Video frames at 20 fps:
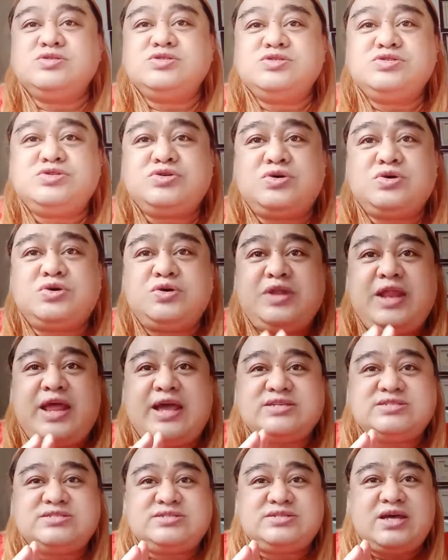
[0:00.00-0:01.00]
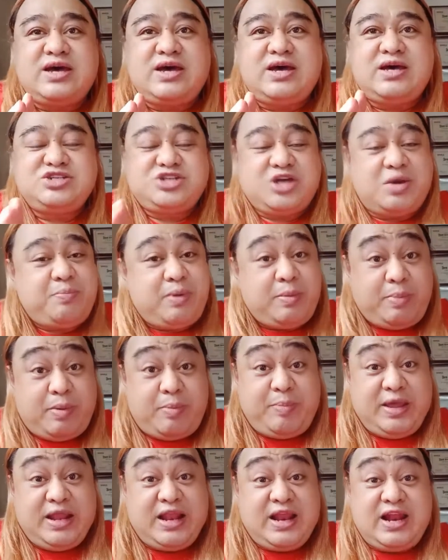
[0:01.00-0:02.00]
So, next, uh, syempre,
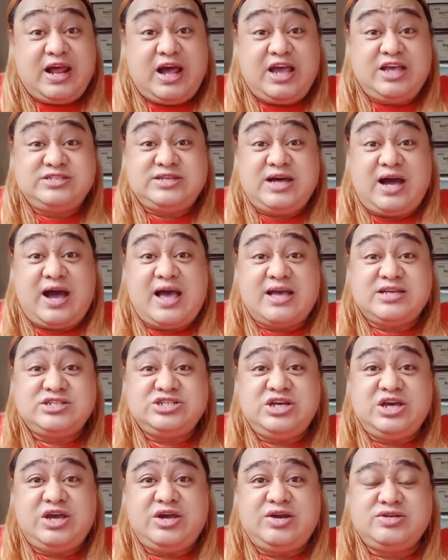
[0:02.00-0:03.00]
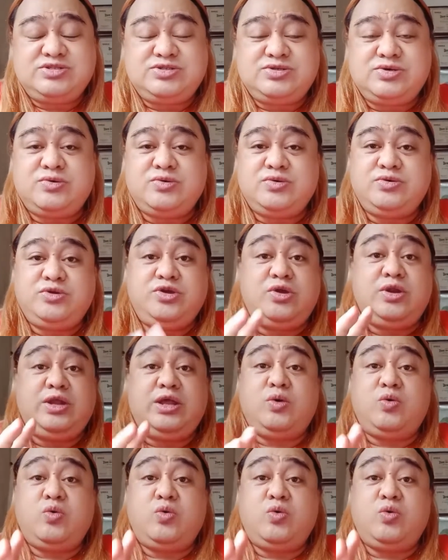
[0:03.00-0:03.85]
pipila na kayo sa cashier. So, uni-